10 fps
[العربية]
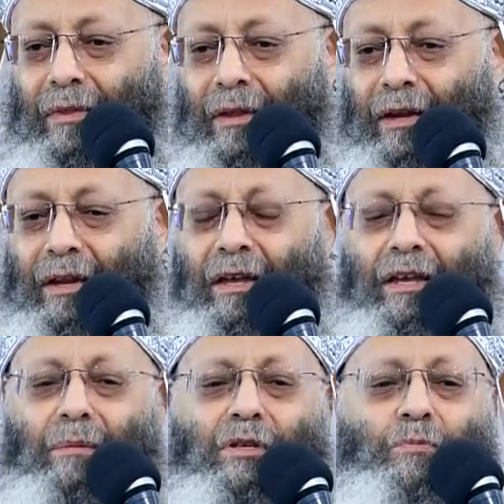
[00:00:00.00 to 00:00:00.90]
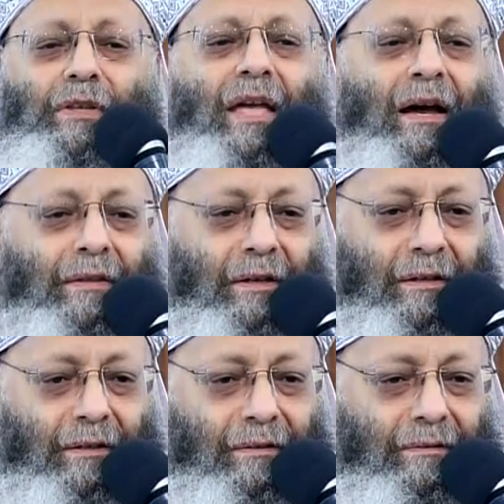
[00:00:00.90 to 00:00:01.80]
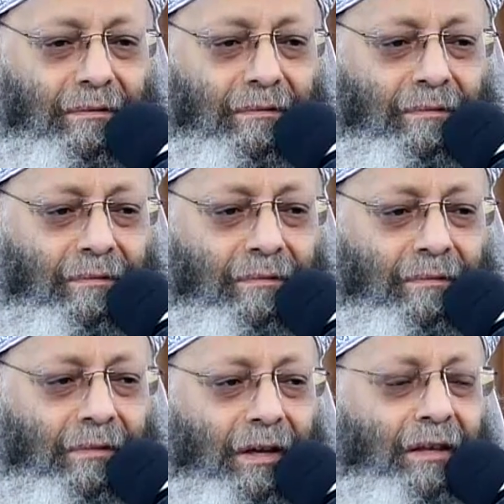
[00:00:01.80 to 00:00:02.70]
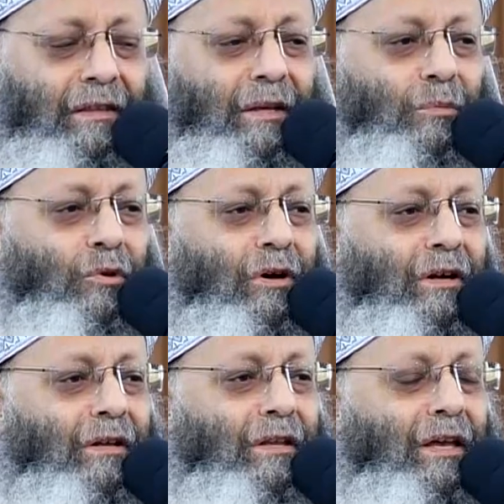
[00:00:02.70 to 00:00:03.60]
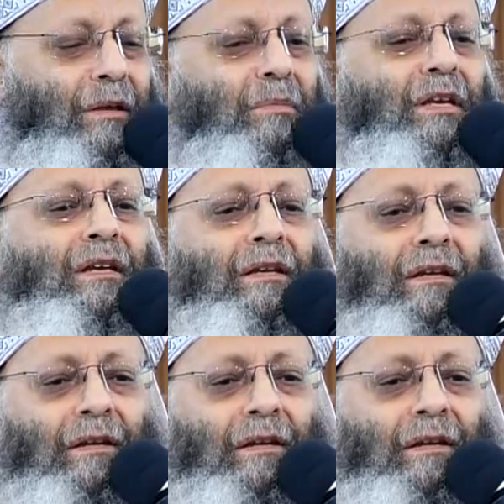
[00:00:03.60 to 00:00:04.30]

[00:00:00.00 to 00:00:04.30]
اللي هي مش بتاعتك انت مجرد امين